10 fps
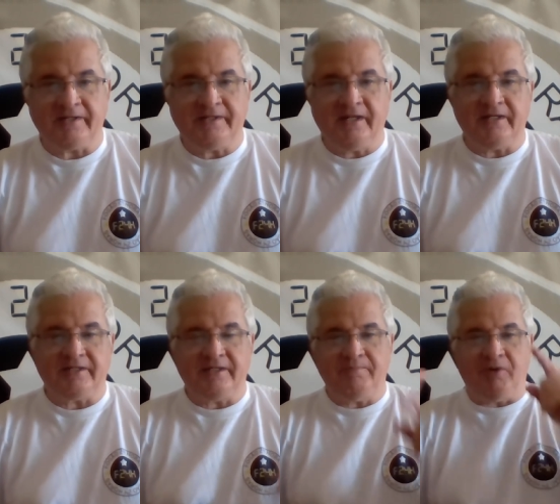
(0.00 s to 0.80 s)
Que,
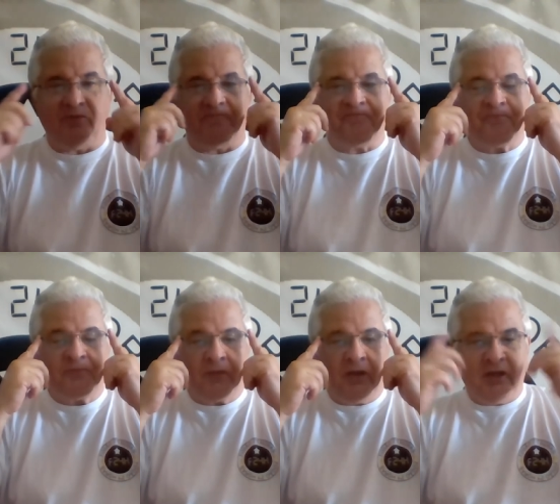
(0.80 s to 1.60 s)
que bom.
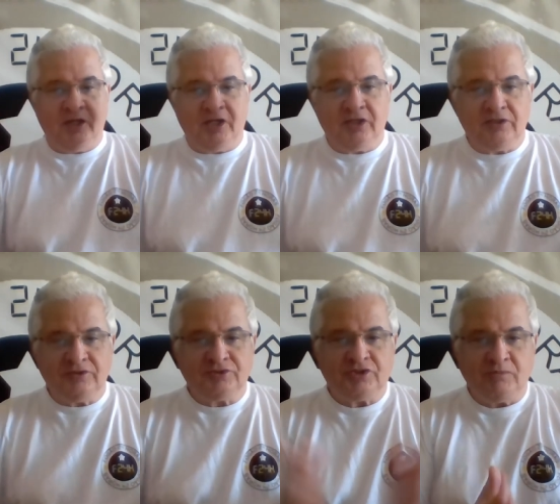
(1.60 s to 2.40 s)

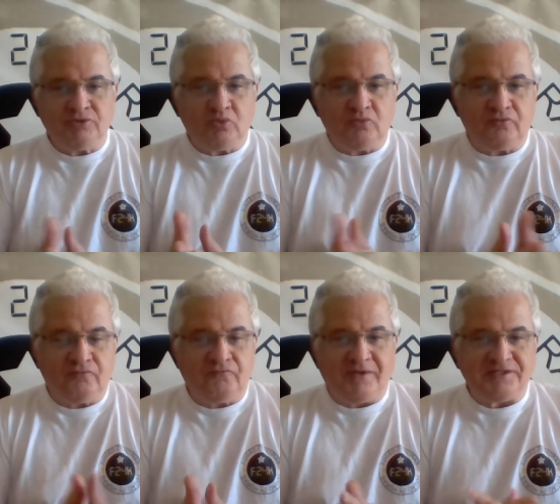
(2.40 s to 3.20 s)
Então,
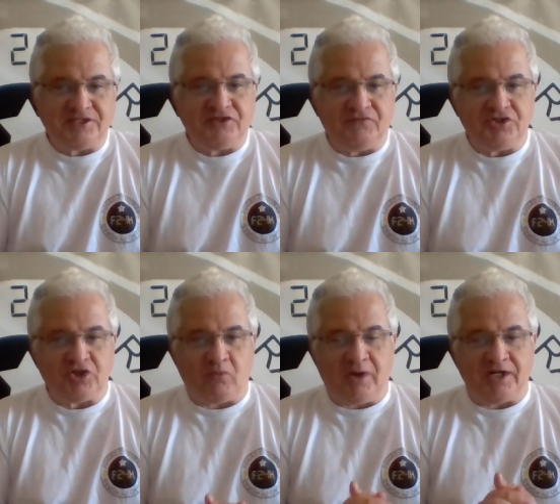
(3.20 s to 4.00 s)
fazer esse
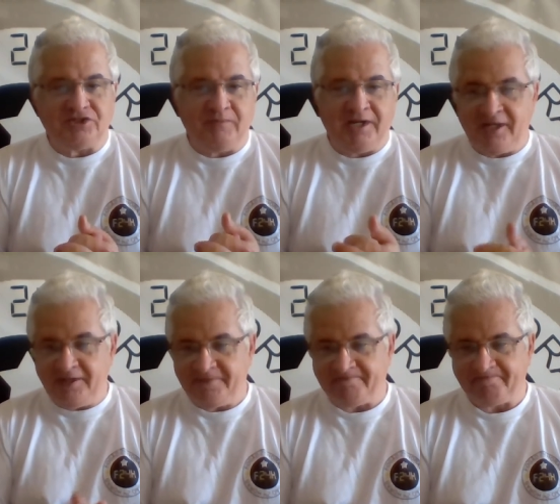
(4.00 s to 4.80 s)
vídeo agora de manhã.